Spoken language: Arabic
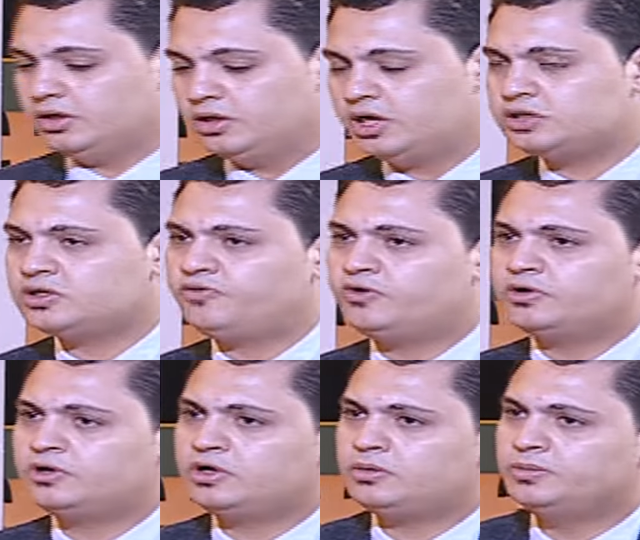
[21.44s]
اللحظة
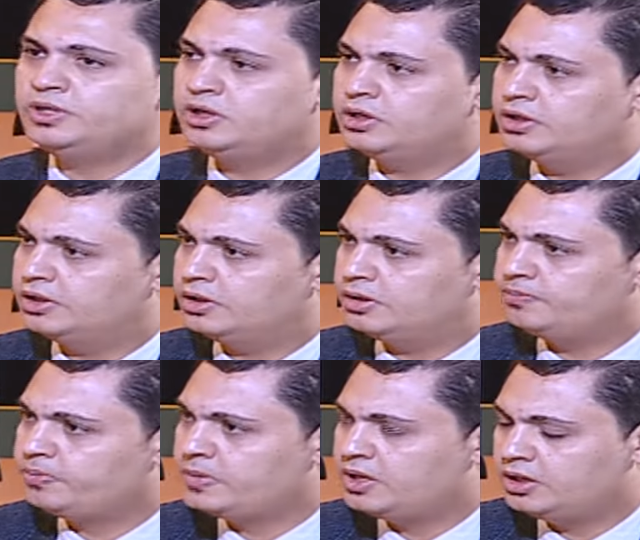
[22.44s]
الفارقة وبين اللي
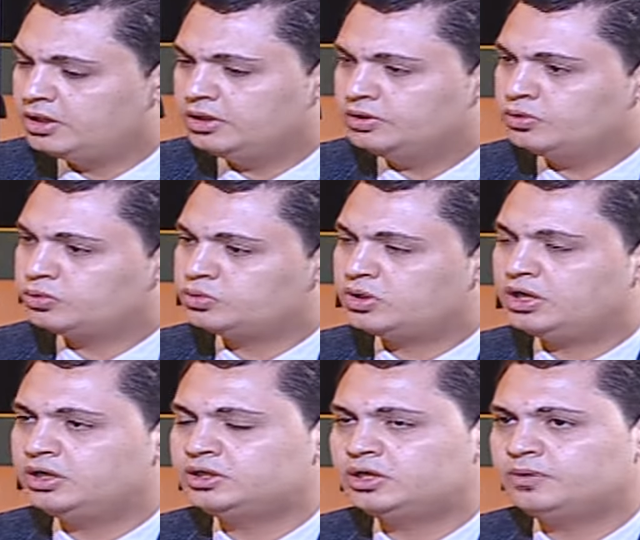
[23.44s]
الدكتورة
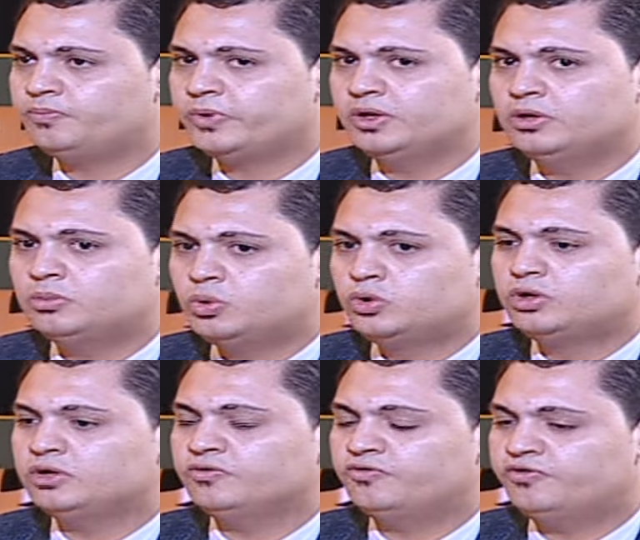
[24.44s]
قالتها ان
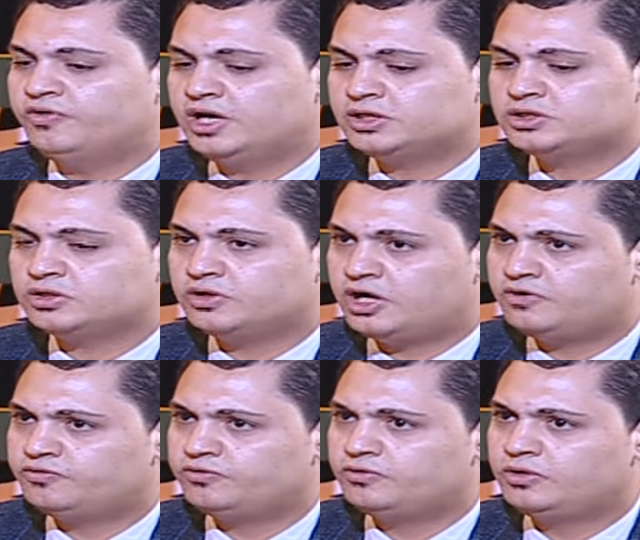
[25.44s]
ممكن في لحظة ضعف
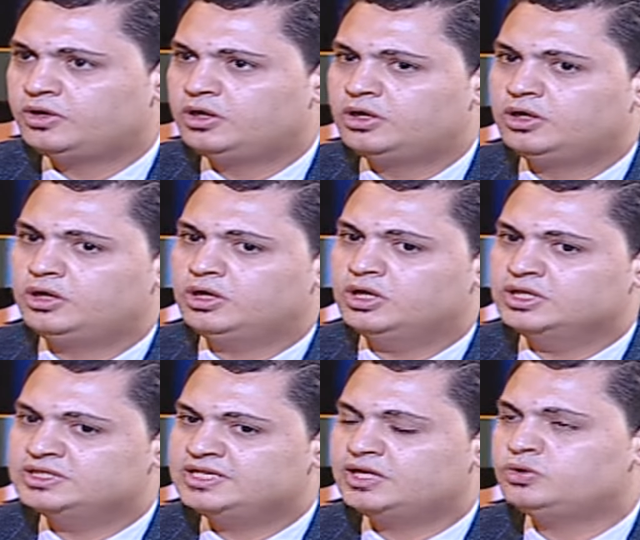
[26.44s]

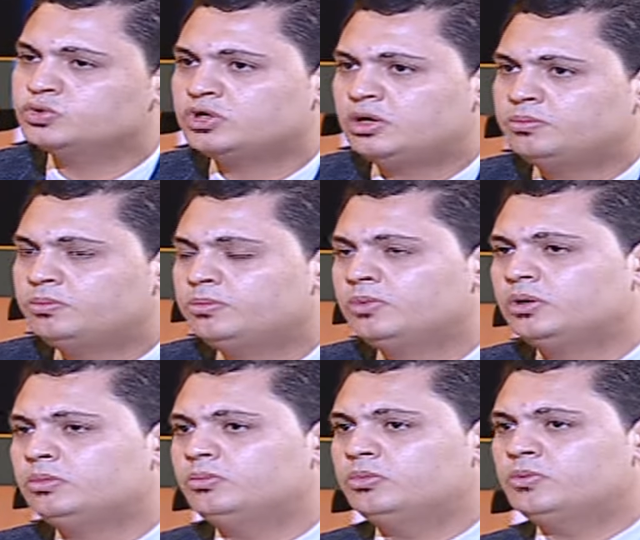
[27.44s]
الإنسان يصاب
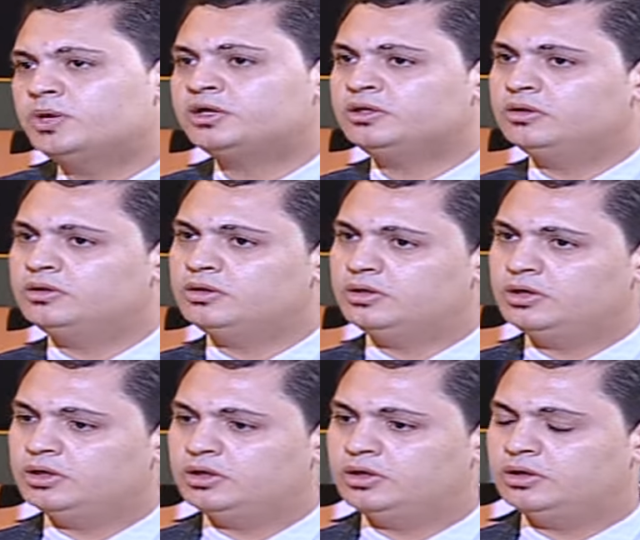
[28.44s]
بمرض
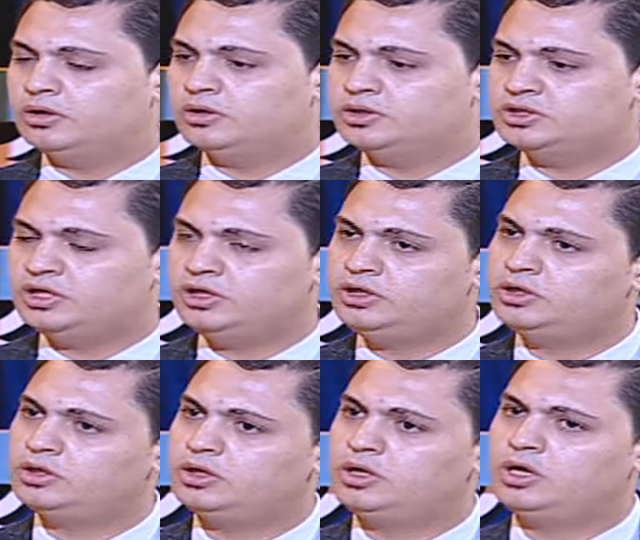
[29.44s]
آه، ذهني
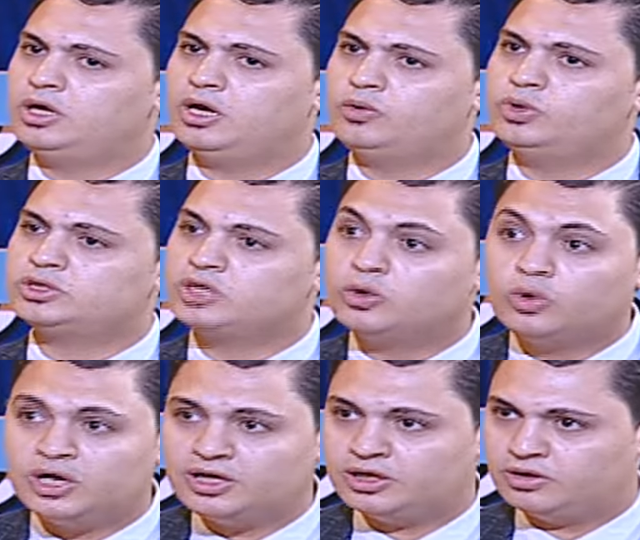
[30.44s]
او يحصل
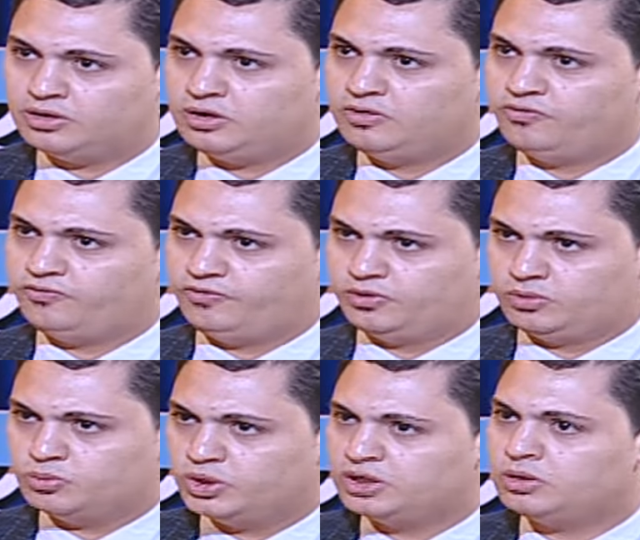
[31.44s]
له خلل في
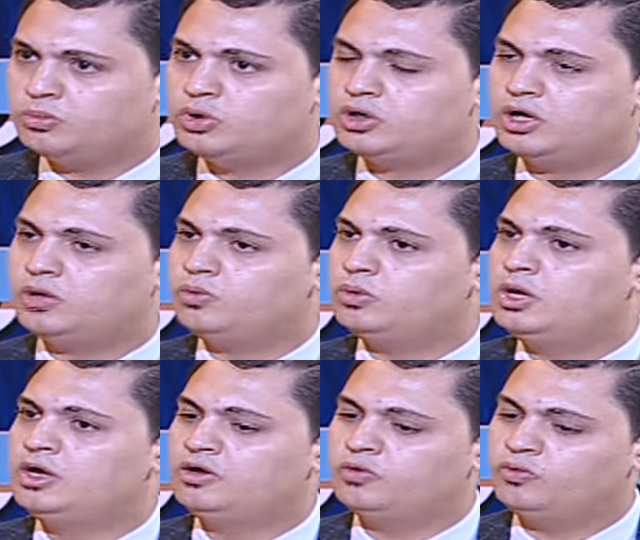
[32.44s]
هرمونات المخ او
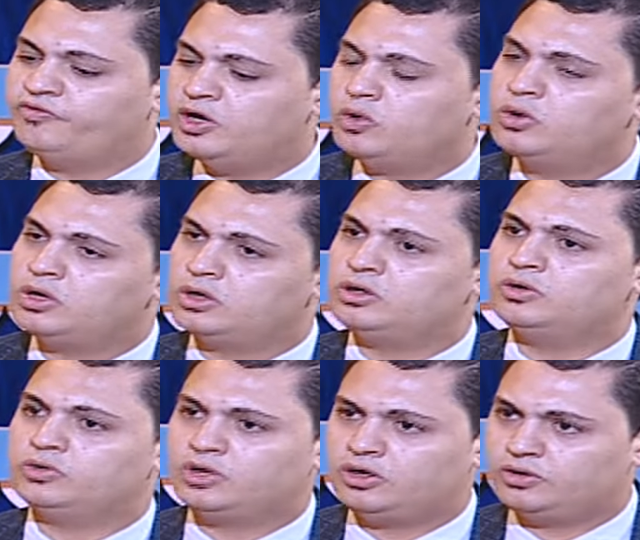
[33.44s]
وفي قرار
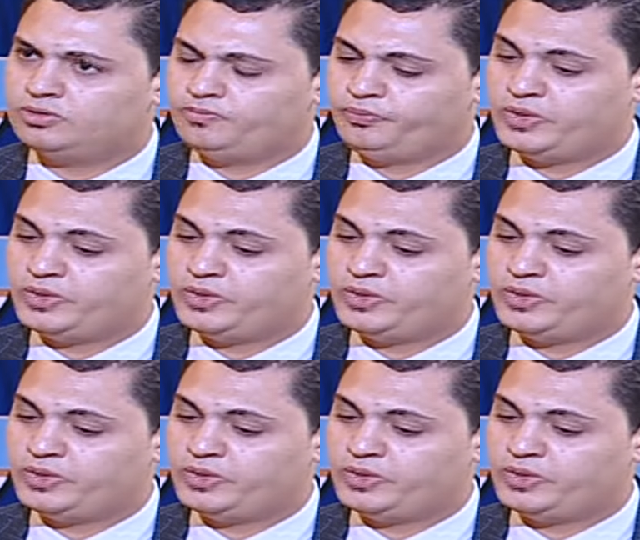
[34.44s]
الانتحار